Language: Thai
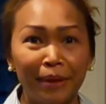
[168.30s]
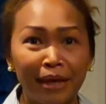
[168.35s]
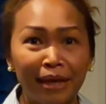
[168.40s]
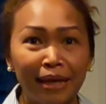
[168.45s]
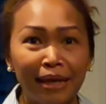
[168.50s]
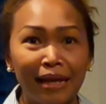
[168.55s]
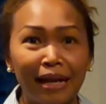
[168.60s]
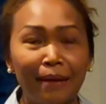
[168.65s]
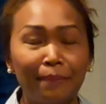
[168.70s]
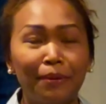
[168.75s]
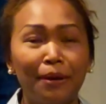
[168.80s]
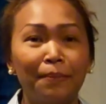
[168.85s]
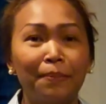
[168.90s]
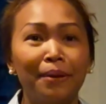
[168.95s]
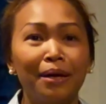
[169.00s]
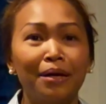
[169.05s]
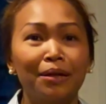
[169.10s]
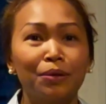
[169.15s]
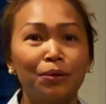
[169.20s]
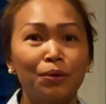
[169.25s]
พี่ๆและ
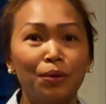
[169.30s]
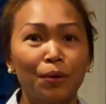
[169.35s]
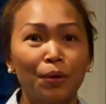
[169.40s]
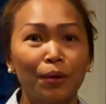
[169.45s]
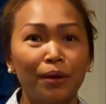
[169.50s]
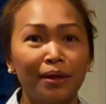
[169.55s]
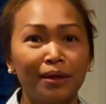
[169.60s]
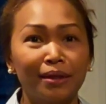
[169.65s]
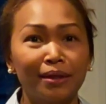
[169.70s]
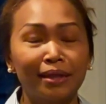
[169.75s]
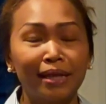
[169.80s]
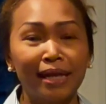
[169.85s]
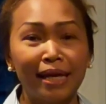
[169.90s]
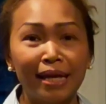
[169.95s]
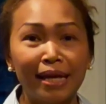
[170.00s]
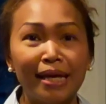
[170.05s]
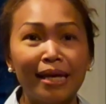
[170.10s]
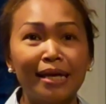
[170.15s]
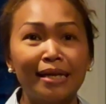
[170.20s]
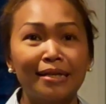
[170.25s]
เพื่อนๆทุกคน
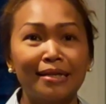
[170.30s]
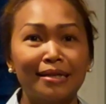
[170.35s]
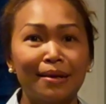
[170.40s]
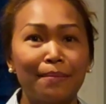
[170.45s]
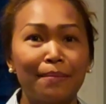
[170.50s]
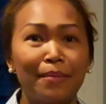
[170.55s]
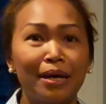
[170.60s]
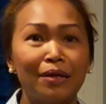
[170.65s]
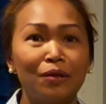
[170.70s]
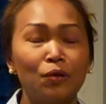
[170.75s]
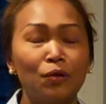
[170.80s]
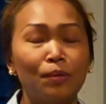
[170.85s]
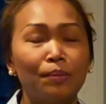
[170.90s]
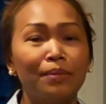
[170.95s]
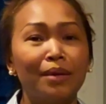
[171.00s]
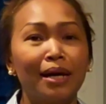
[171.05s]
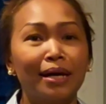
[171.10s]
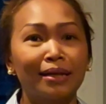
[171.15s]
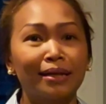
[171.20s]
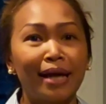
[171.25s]
ที่จะมาอยู่
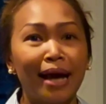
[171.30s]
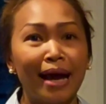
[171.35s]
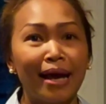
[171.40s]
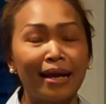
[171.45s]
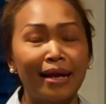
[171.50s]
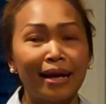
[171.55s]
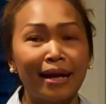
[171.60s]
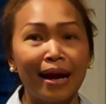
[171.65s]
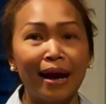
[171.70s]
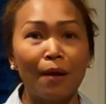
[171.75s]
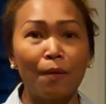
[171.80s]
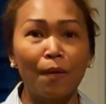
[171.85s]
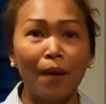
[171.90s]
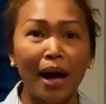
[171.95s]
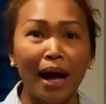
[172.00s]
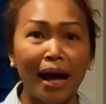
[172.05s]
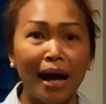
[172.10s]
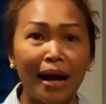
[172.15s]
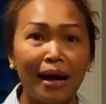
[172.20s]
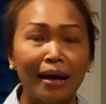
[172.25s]
เมืองไทยนะคะ
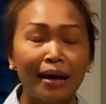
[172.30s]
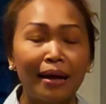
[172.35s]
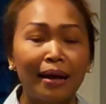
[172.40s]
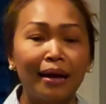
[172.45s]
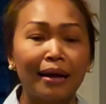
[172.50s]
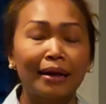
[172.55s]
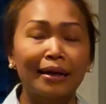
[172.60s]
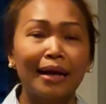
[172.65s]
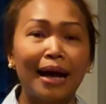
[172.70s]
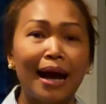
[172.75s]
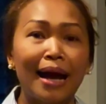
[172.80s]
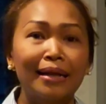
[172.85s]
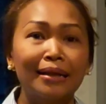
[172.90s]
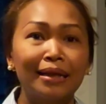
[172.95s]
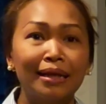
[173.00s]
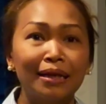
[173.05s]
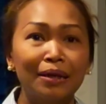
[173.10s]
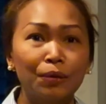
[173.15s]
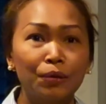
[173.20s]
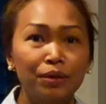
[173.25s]
ว่า การ
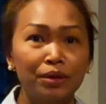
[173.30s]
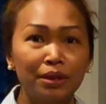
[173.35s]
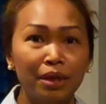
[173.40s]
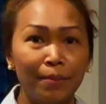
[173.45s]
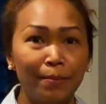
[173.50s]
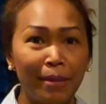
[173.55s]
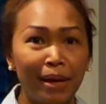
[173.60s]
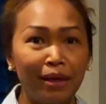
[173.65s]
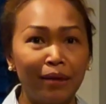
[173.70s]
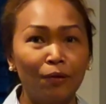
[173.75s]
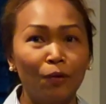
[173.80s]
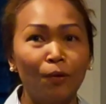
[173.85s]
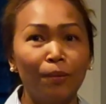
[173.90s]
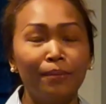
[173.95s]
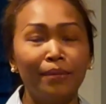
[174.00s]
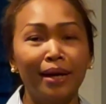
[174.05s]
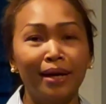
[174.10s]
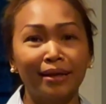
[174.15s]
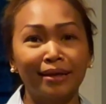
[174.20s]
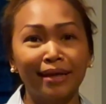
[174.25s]
ที่คุณจะมาอยู่
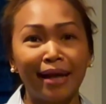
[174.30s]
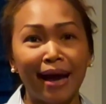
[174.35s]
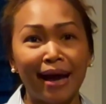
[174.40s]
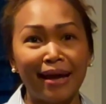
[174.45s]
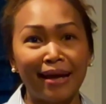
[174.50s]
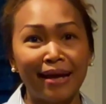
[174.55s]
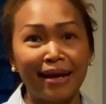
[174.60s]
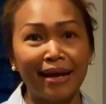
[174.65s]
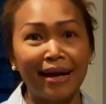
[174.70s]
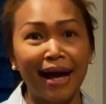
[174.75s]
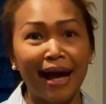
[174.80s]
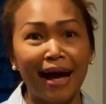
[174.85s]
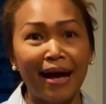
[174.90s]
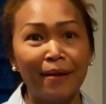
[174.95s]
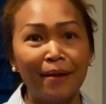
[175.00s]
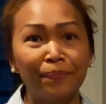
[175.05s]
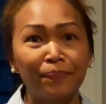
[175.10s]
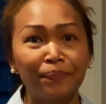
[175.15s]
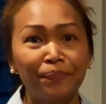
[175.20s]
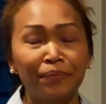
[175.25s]
เมืองไทยนะคะ
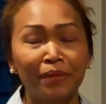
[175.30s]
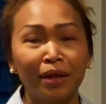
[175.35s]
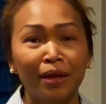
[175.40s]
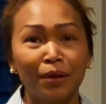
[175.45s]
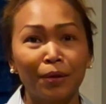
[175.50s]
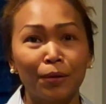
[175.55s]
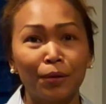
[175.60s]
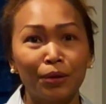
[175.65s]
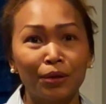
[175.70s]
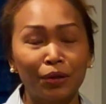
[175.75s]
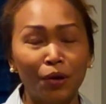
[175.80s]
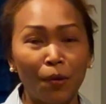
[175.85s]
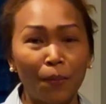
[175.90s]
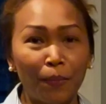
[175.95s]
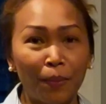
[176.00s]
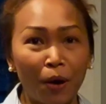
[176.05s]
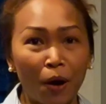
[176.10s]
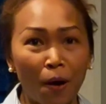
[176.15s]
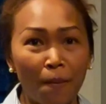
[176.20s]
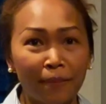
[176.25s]
คุณต้อ
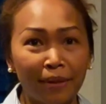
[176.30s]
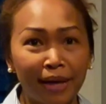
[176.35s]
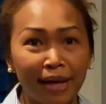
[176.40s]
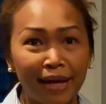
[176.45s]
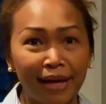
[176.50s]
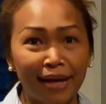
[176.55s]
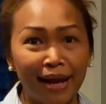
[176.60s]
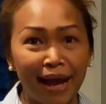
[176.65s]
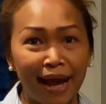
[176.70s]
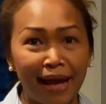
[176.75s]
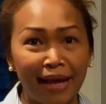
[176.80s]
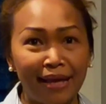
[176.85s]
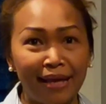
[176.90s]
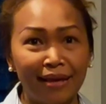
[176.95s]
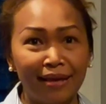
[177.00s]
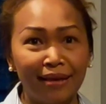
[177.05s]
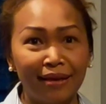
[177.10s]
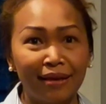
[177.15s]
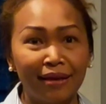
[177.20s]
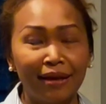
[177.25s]
งพร้อมแค่ไหน
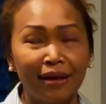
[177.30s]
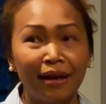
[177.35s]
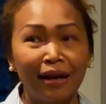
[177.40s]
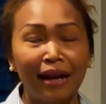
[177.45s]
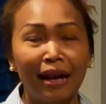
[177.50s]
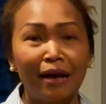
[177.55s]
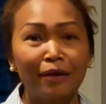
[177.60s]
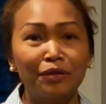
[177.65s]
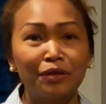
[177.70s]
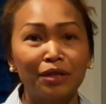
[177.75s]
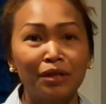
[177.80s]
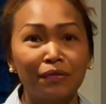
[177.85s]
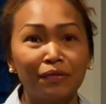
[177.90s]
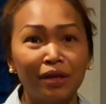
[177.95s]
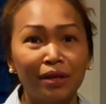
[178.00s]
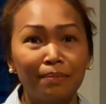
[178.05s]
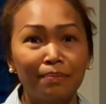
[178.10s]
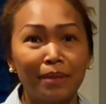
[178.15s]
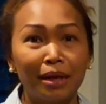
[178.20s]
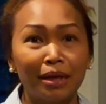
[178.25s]
แล้วชี
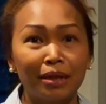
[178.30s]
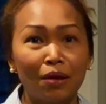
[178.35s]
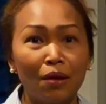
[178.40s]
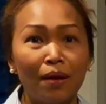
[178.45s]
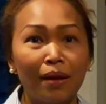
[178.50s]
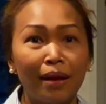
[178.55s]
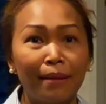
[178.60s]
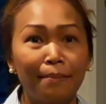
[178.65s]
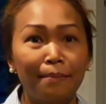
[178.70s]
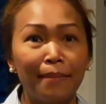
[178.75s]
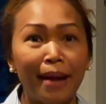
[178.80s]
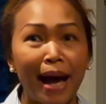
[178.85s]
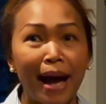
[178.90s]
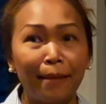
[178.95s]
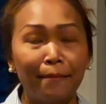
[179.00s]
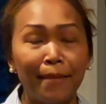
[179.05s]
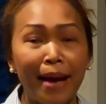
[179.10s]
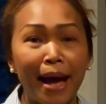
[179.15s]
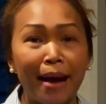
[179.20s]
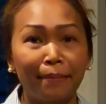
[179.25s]
วิตมันต้องลำ
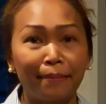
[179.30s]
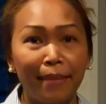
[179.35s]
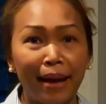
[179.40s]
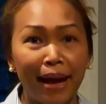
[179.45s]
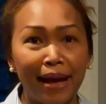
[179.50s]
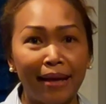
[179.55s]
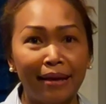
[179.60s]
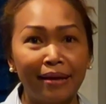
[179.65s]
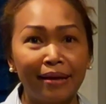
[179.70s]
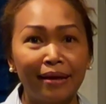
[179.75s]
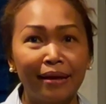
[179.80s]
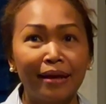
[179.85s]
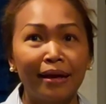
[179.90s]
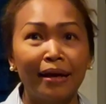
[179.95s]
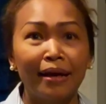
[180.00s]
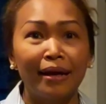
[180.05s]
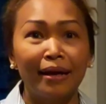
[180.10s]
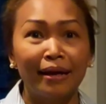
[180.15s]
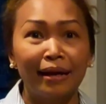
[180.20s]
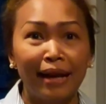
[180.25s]
บากมากไหม
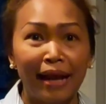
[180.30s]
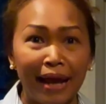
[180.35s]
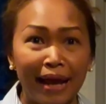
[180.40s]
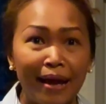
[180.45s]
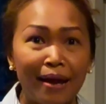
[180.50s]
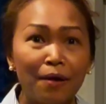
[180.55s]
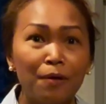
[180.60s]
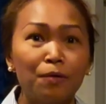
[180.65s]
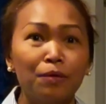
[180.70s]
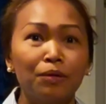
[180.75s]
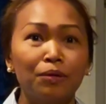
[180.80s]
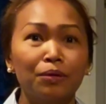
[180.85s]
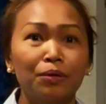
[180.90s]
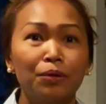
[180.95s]
แล้ว